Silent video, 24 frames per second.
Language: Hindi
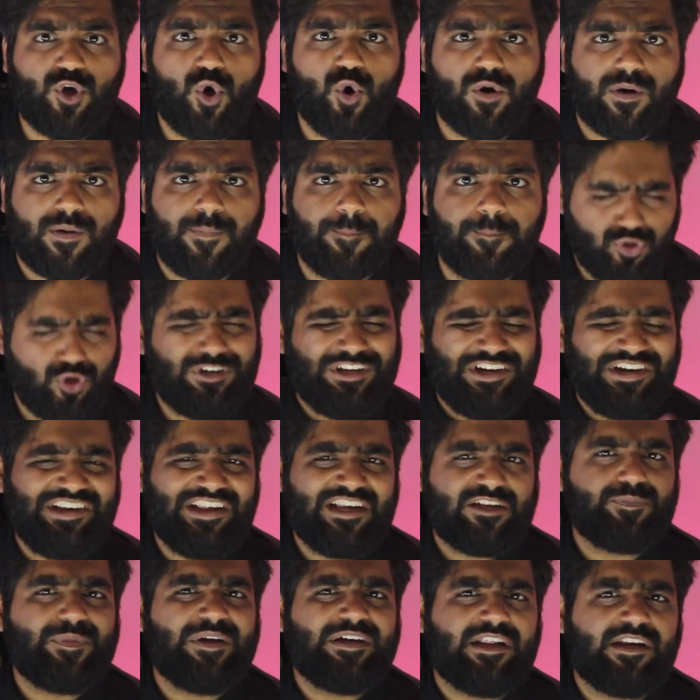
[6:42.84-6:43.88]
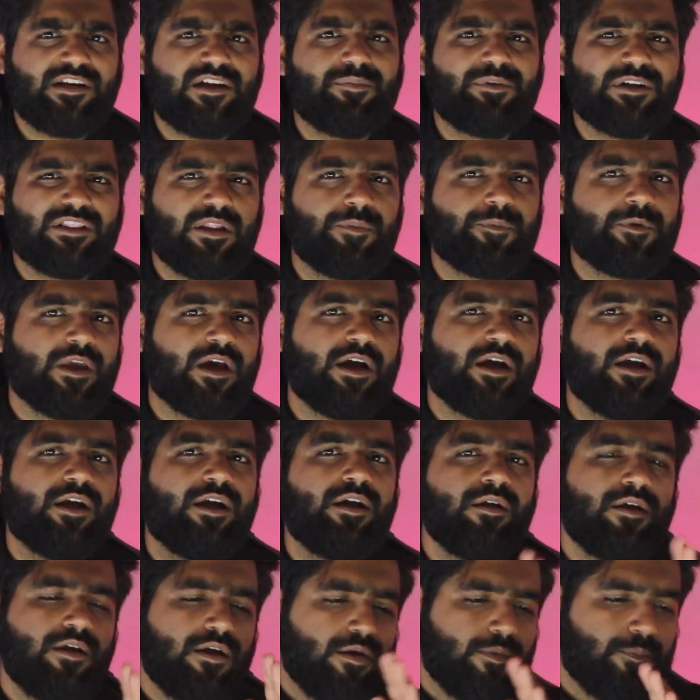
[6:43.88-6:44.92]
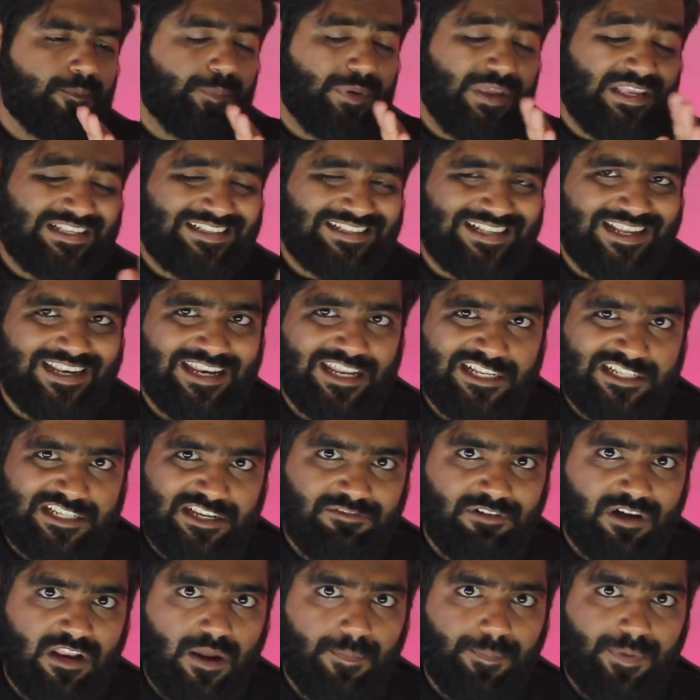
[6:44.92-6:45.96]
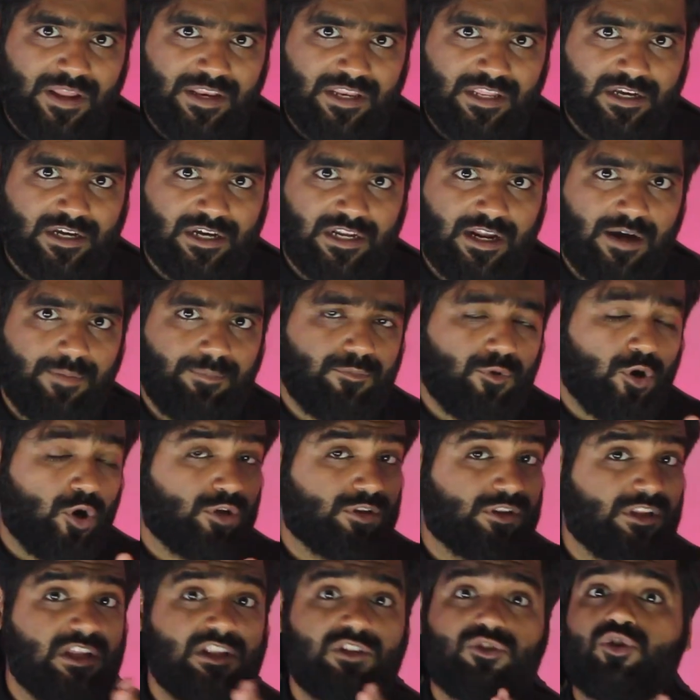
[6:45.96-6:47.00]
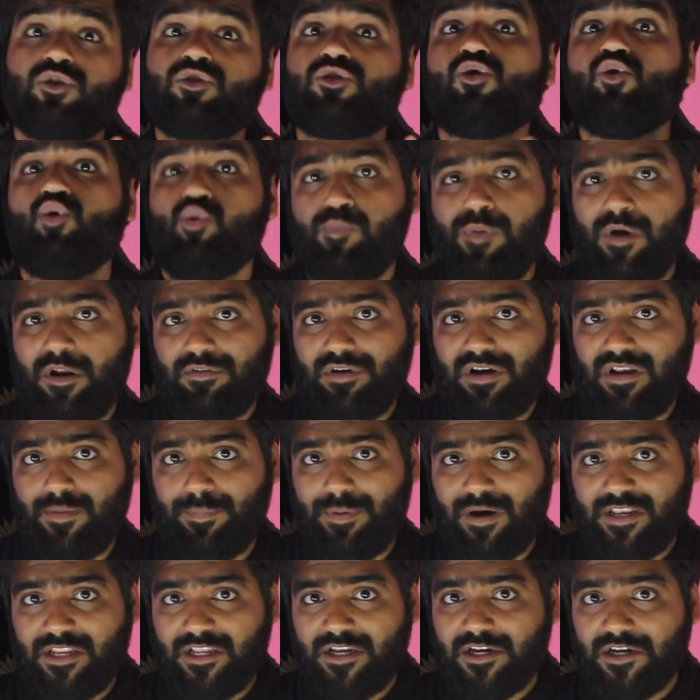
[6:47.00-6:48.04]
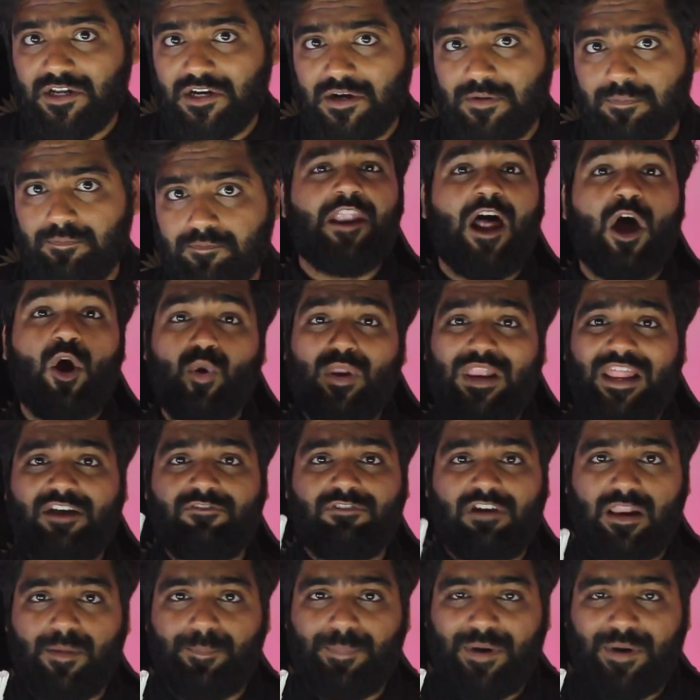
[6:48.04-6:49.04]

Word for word: सौ कम तो टीडीएस मीटर का मतलब क्या है 20 से नीचे वाला पानी खराब और 300 से ऊपर वाला पानी खराब नाउ लेक वाला